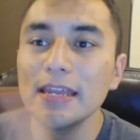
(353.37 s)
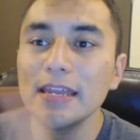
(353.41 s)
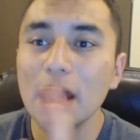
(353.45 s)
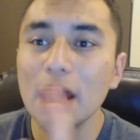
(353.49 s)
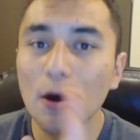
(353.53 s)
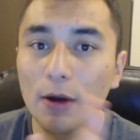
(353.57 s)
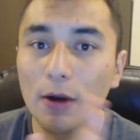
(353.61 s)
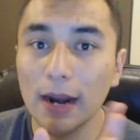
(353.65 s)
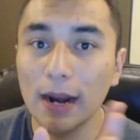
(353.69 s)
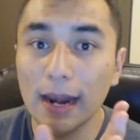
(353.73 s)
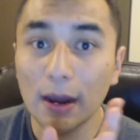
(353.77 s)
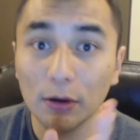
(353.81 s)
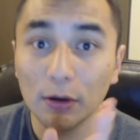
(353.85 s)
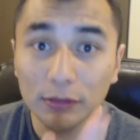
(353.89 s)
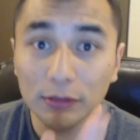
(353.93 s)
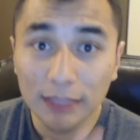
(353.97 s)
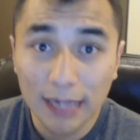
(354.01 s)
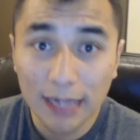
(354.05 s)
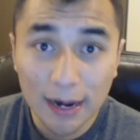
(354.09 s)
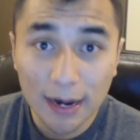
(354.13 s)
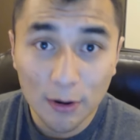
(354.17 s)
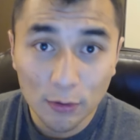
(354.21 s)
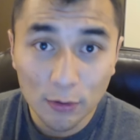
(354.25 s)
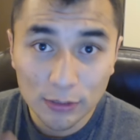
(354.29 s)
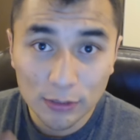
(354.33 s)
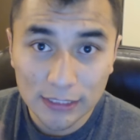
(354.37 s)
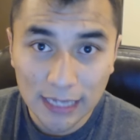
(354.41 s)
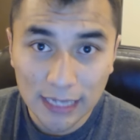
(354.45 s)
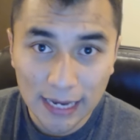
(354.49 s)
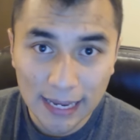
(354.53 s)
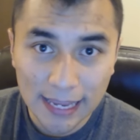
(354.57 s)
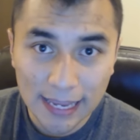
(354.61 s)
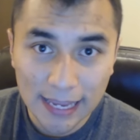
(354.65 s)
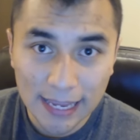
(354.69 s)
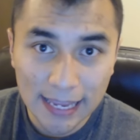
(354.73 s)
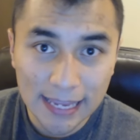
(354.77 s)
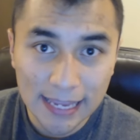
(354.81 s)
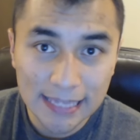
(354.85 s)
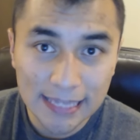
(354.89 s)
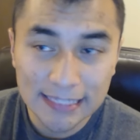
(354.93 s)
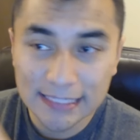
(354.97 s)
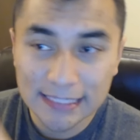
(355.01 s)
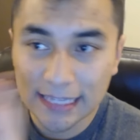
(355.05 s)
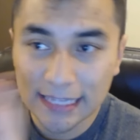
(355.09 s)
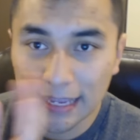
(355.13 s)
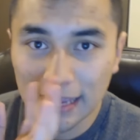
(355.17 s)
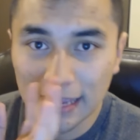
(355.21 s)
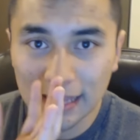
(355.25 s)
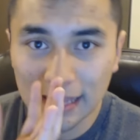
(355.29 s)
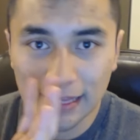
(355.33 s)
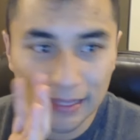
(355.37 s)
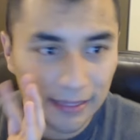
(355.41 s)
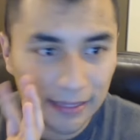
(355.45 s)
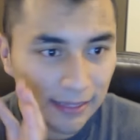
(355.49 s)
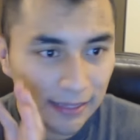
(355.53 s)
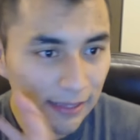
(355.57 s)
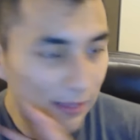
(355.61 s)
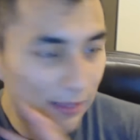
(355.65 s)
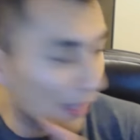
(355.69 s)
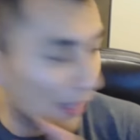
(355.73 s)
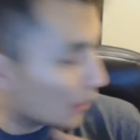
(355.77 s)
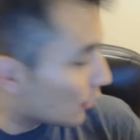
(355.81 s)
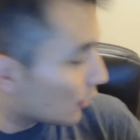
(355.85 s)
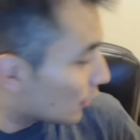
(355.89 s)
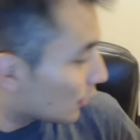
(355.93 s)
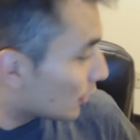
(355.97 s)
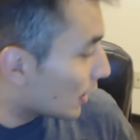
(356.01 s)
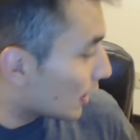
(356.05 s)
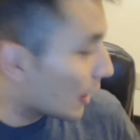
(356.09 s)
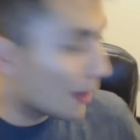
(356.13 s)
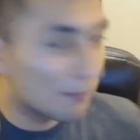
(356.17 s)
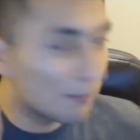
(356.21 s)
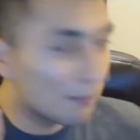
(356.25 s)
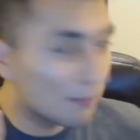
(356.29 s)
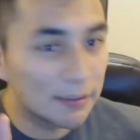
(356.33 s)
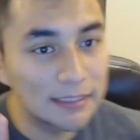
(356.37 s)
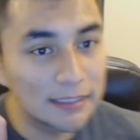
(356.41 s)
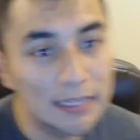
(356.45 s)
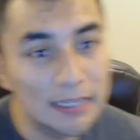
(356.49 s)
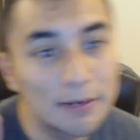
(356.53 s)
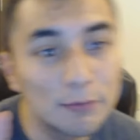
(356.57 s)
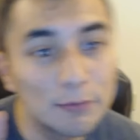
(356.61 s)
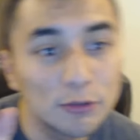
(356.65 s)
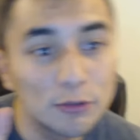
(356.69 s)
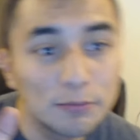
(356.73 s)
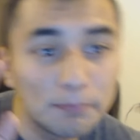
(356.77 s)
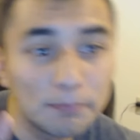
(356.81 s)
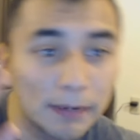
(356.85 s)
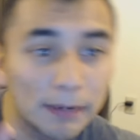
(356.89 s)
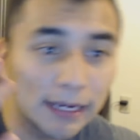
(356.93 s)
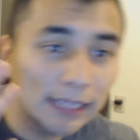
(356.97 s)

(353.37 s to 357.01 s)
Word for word: Y ahora, la otra cosa es que no, no nada más tenemos un